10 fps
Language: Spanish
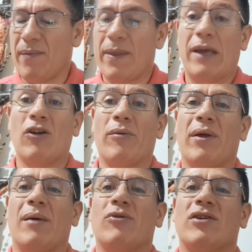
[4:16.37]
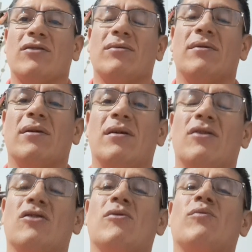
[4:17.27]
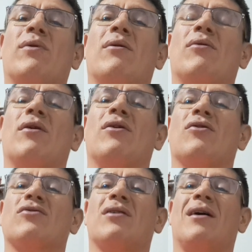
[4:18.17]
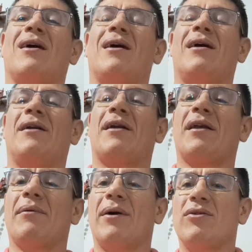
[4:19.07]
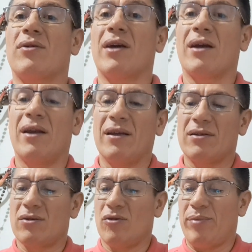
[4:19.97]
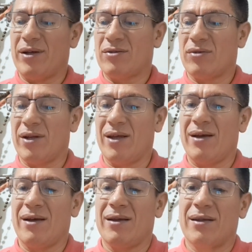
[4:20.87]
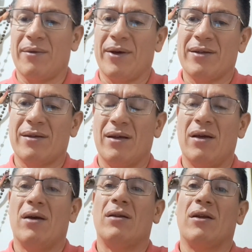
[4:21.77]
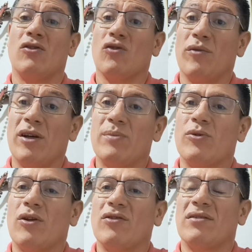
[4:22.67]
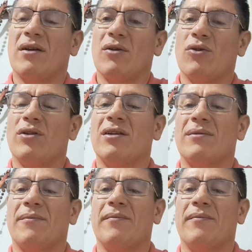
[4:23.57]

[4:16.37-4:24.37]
Que no olvidemos eso, somos pueblo de Dios, rebaño que Cristo pastorea a través de los obispos, de los sacerdotes.